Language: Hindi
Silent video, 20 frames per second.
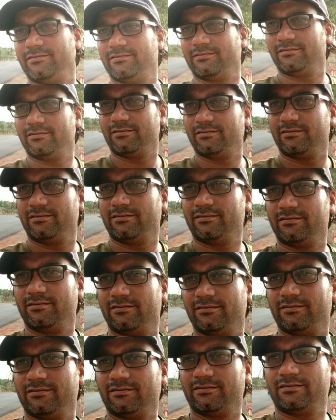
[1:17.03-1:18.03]
तो बीच में
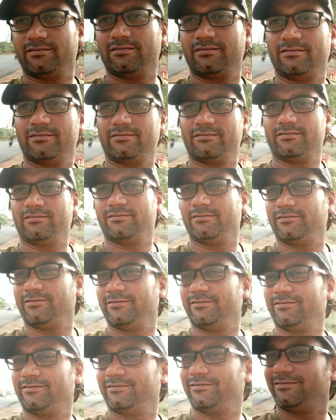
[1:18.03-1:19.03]
मैं हाईवे पकड़ा हूँ इस टाइम
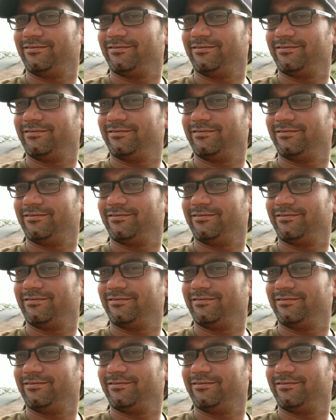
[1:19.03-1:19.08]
